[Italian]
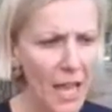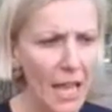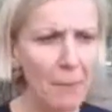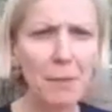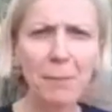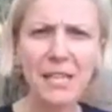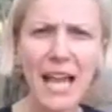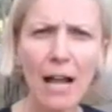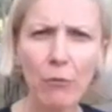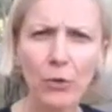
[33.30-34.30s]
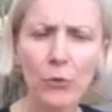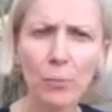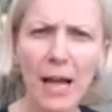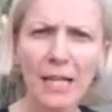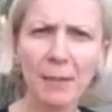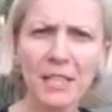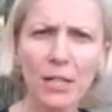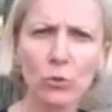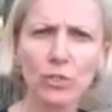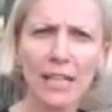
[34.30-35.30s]
e mi impegnavo a informare in maniera
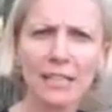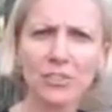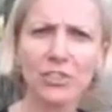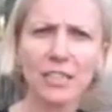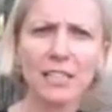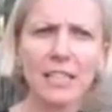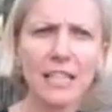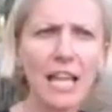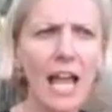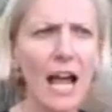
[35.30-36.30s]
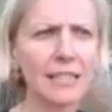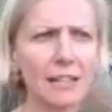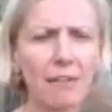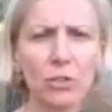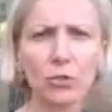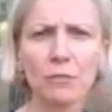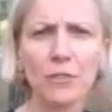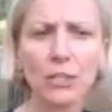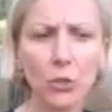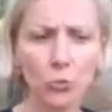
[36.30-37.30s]
costante i cittadini attraverso di
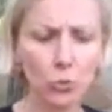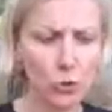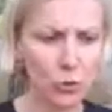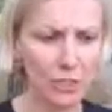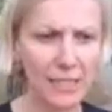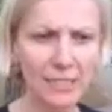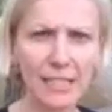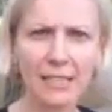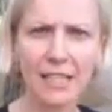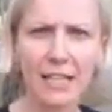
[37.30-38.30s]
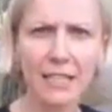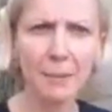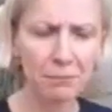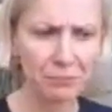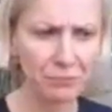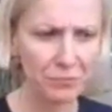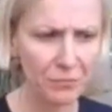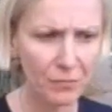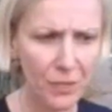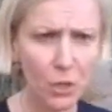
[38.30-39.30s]
video tutti autorizzati dalla sede
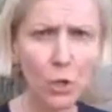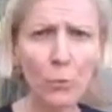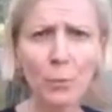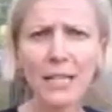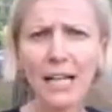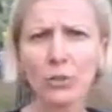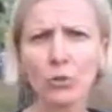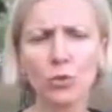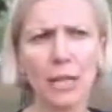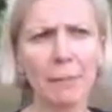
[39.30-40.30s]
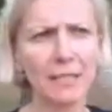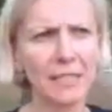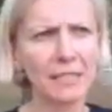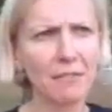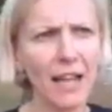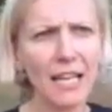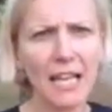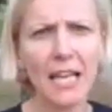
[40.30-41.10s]
che ha pubblicato sul tema delle trivelle,